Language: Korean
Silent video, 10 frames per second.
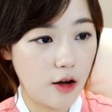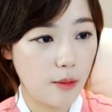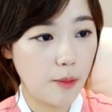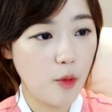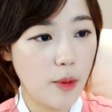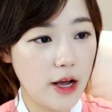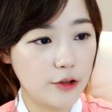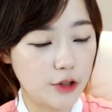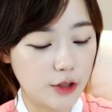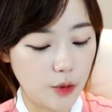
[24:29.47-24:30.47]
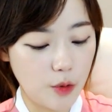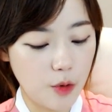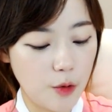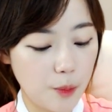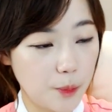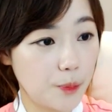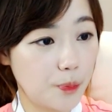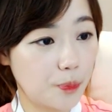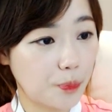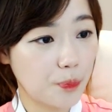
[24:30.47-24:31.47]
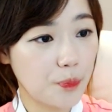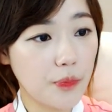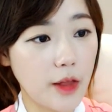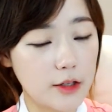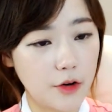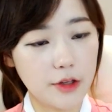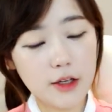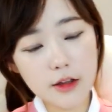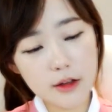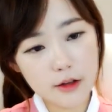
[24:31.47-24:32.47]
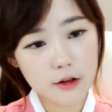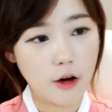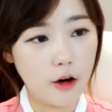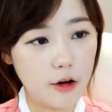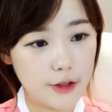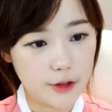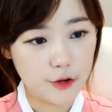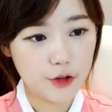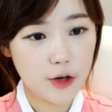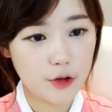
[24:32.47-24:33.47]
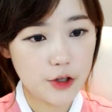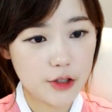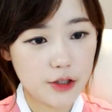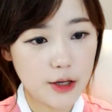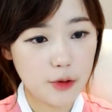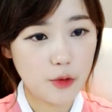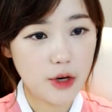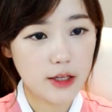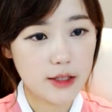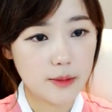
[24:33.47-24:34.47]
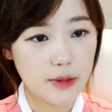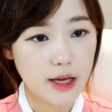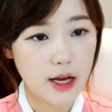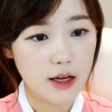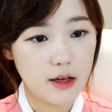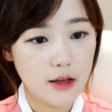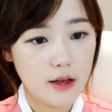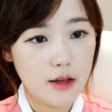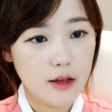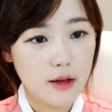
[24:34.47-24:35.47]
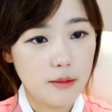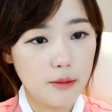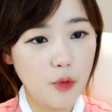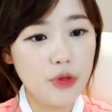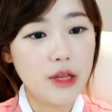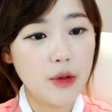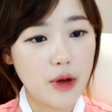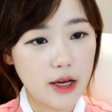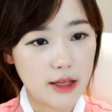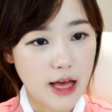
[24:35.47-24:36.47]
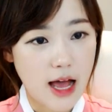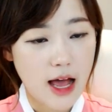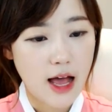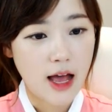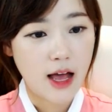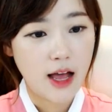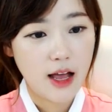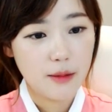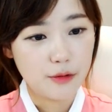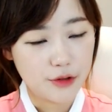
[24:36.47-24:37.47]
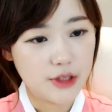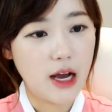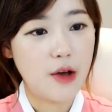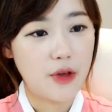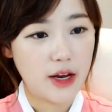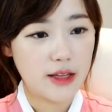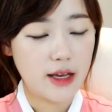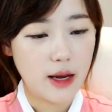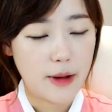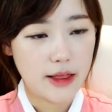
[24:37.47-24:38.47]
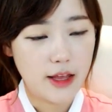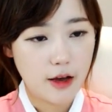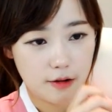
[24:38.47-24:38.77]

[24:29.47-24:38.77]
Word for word: 뽑아주시고 저는 더 이제 추가로 퀴즈 하도록 하겠습니다. 못난 왕이다. 불쌍한 왕이다. 이게 맞네요.